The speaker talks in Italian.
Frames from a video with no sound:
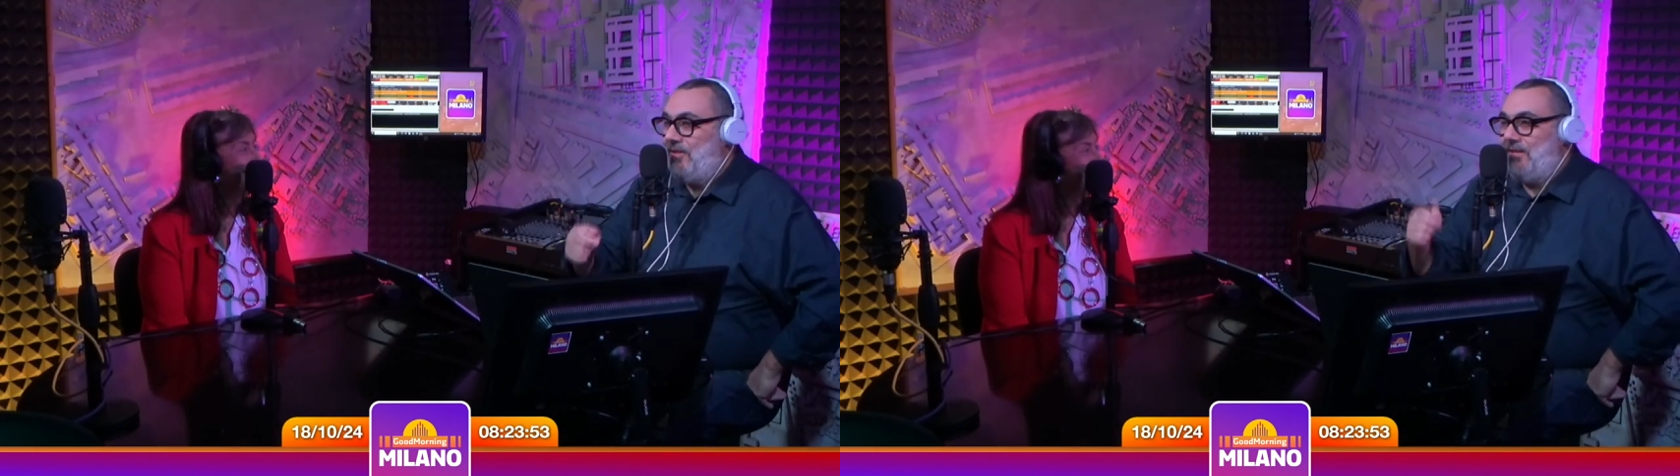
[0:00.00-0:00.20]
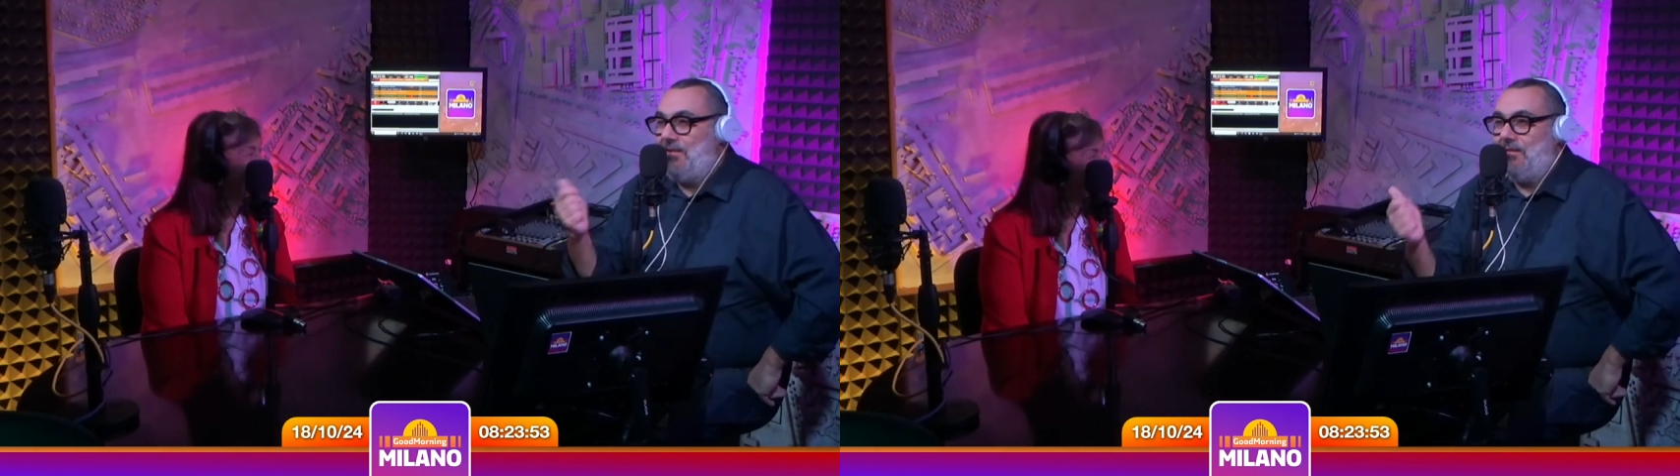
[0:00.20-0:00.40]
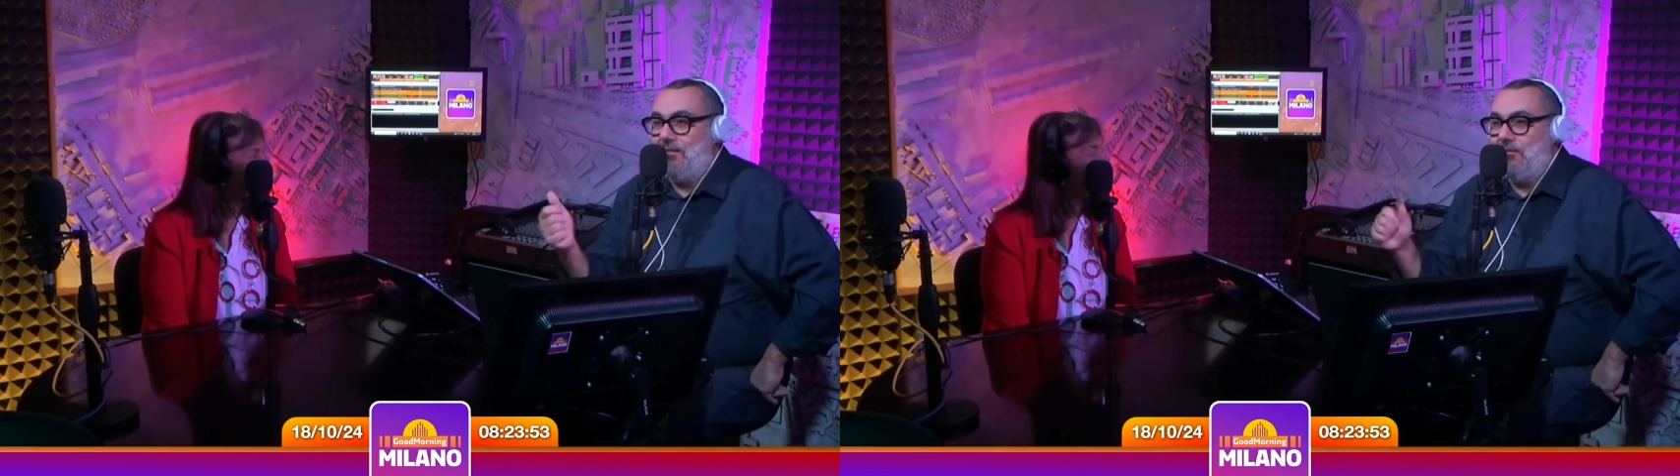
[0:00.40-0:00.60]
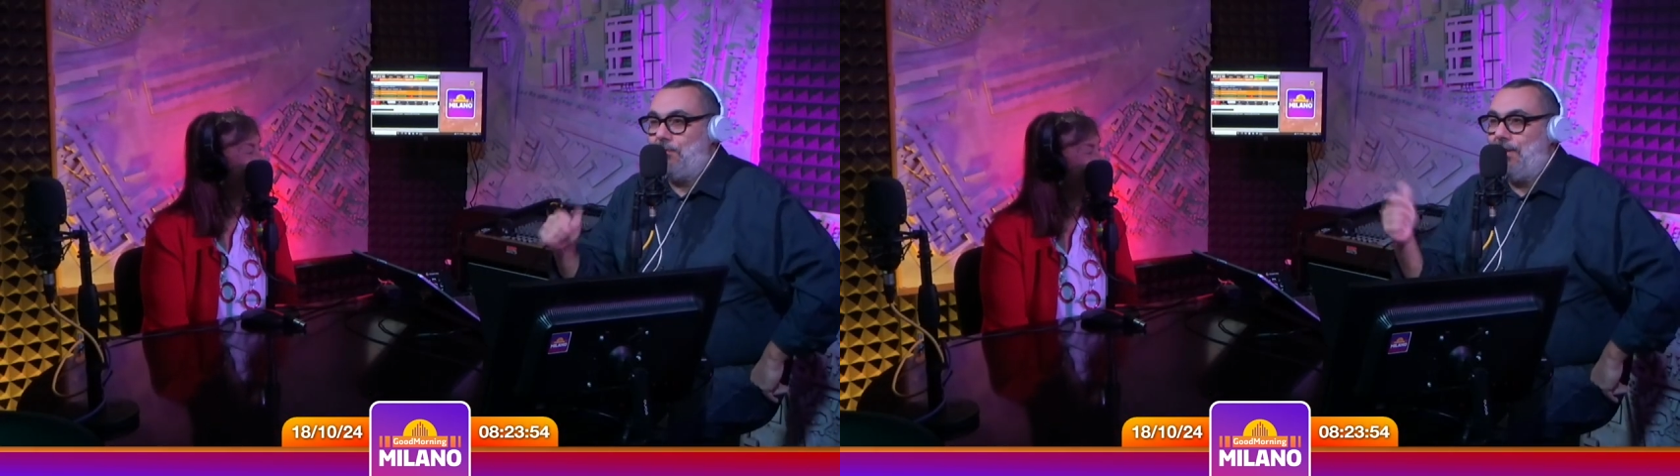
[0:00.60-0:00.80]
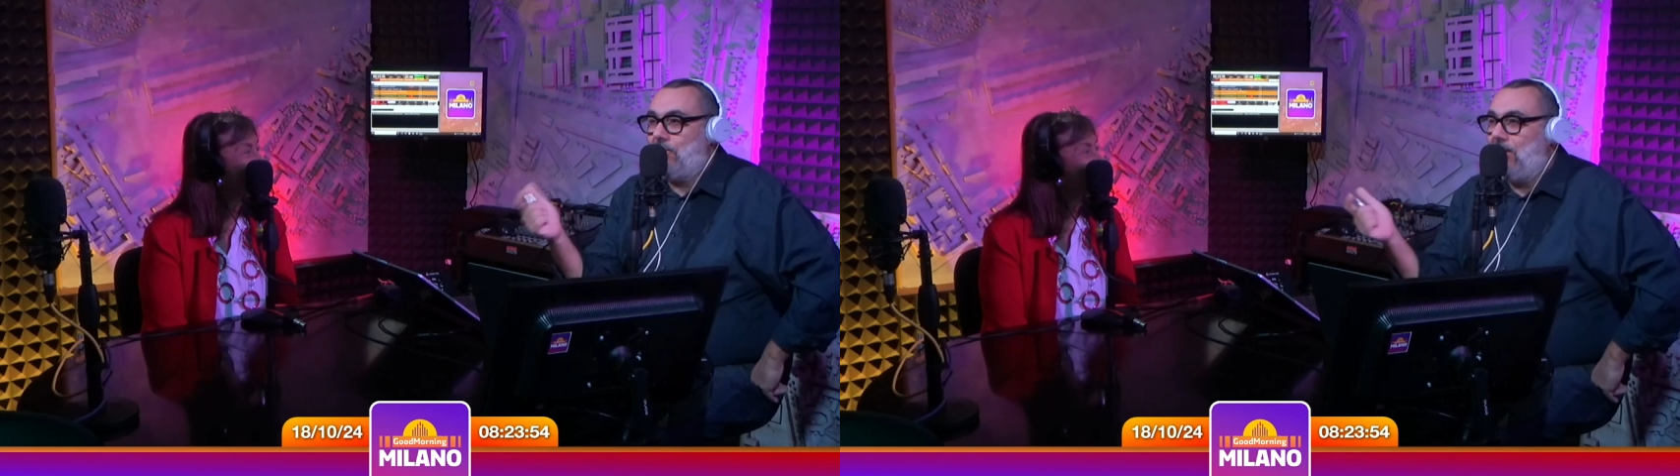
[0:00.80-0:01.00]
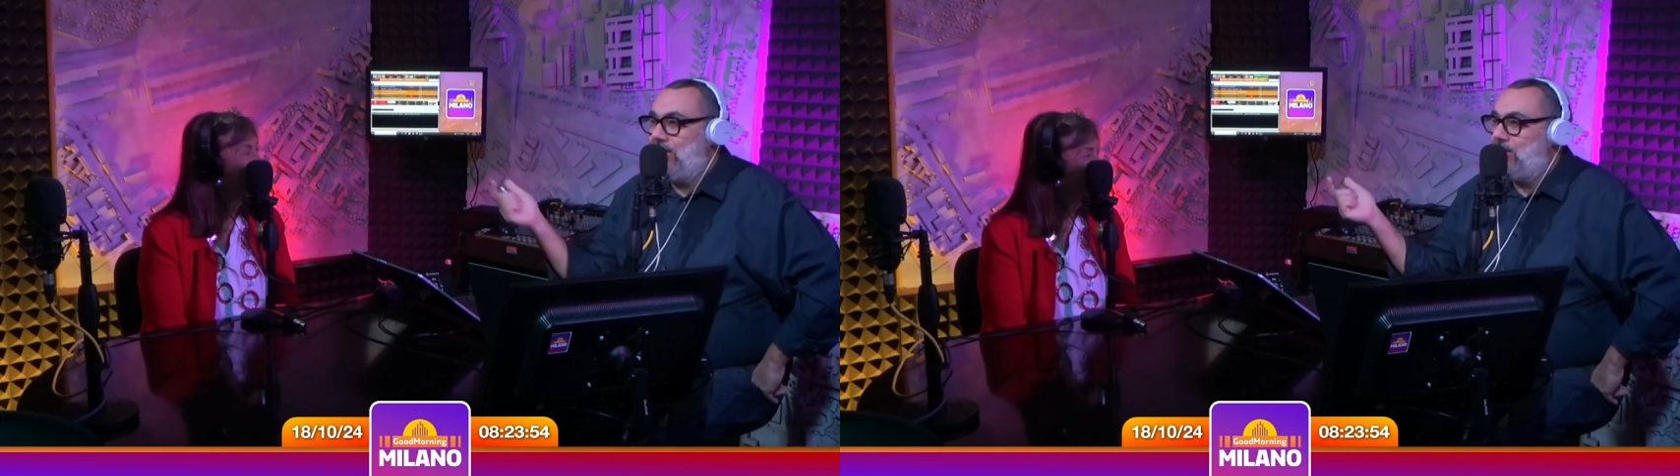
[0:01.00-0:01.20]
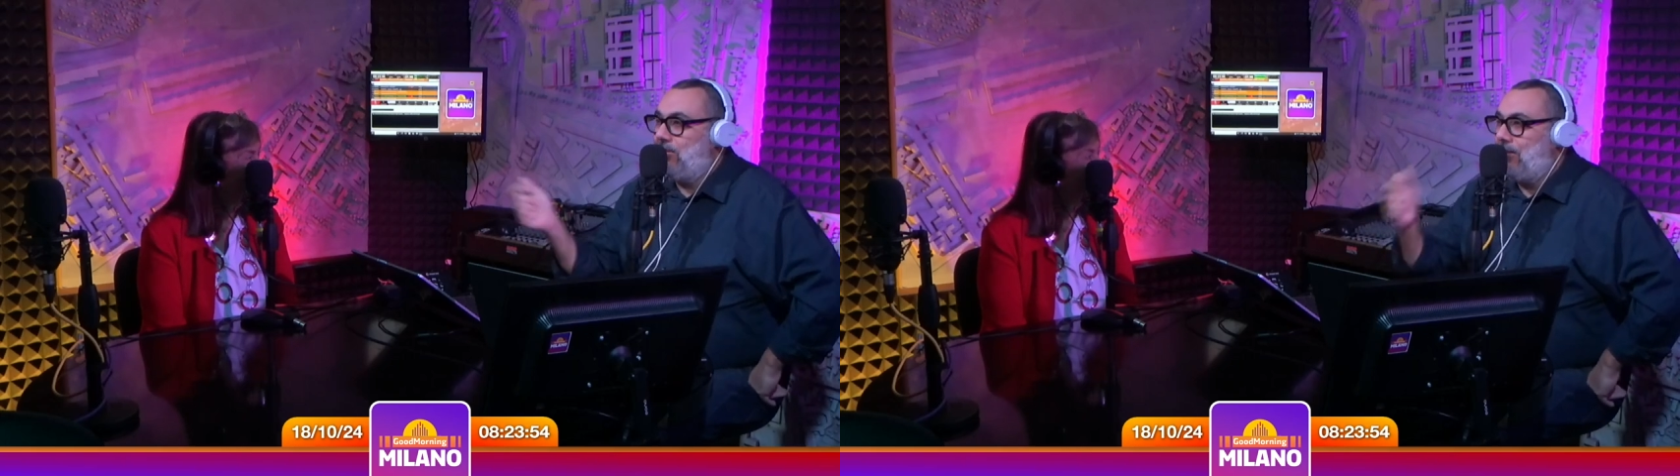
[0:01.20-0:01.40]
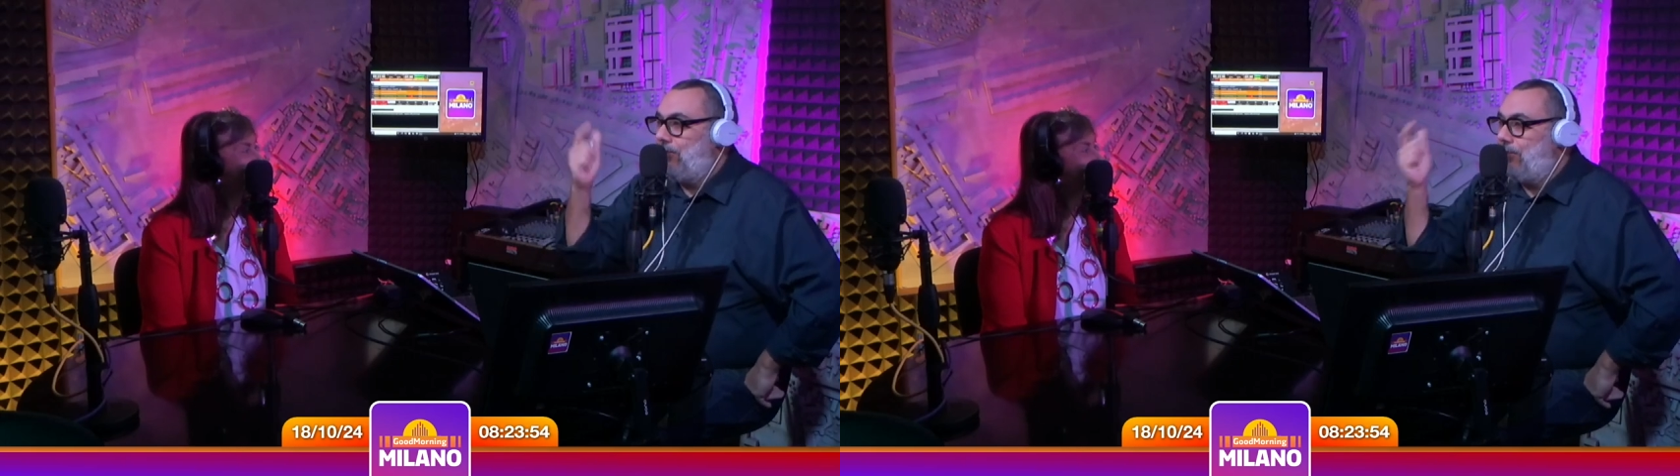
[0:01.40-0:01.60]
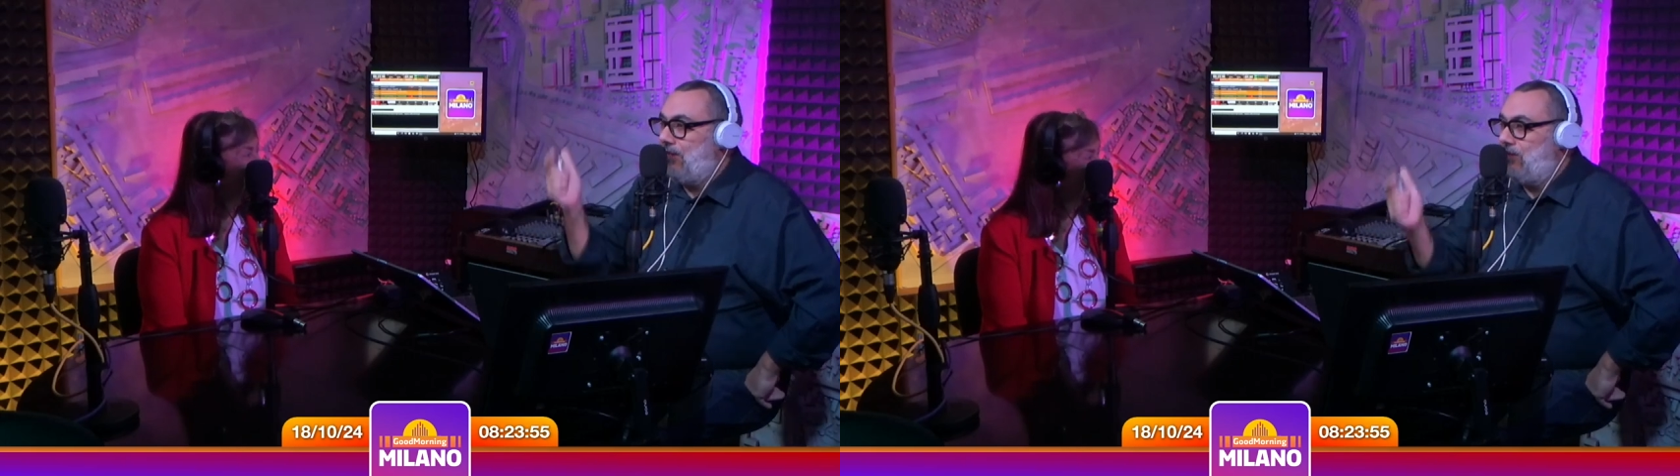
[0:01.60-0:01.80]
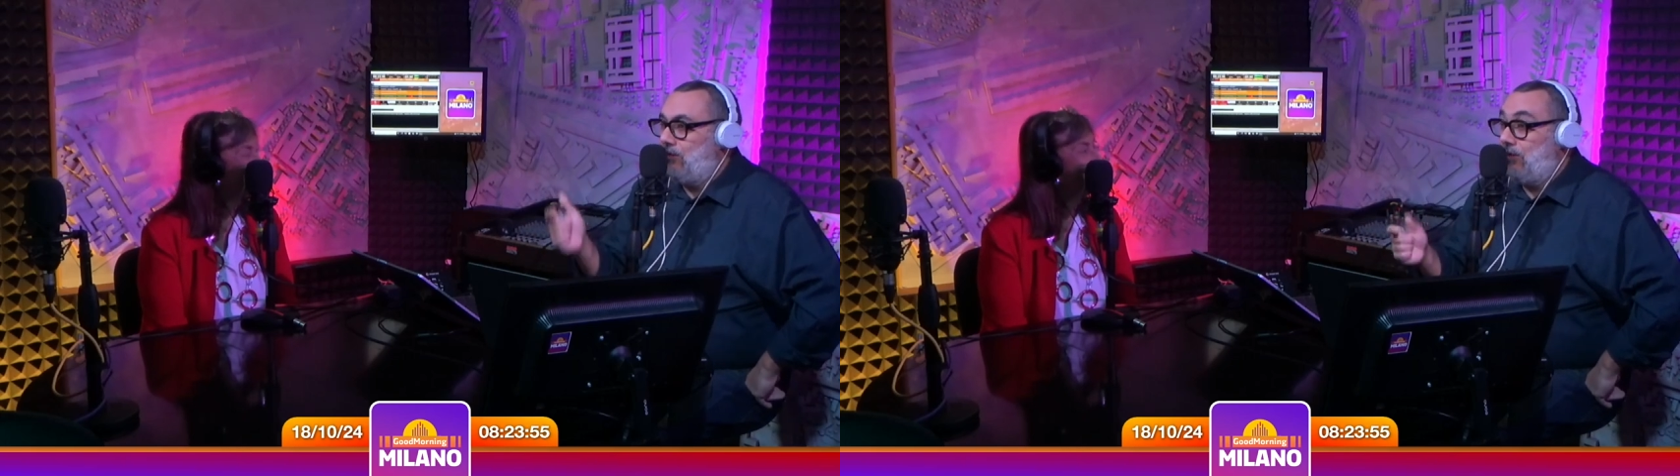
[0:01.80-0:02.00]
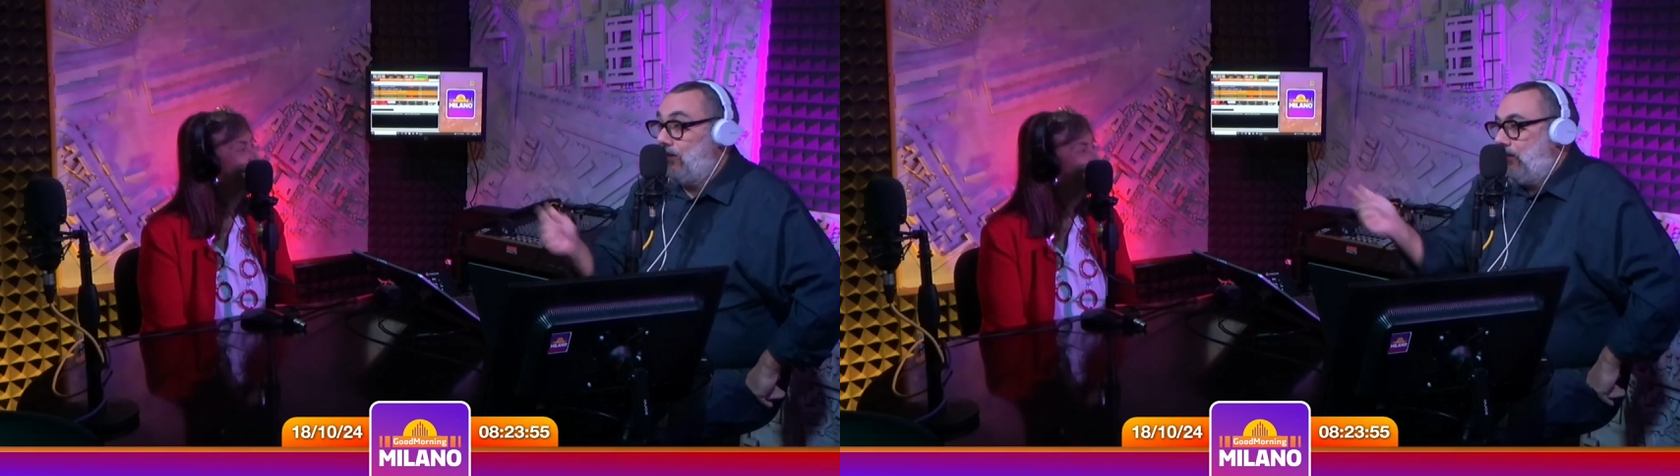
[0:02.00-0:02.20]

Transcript: invece di non spezzo lancia ma strappo pagina, in questo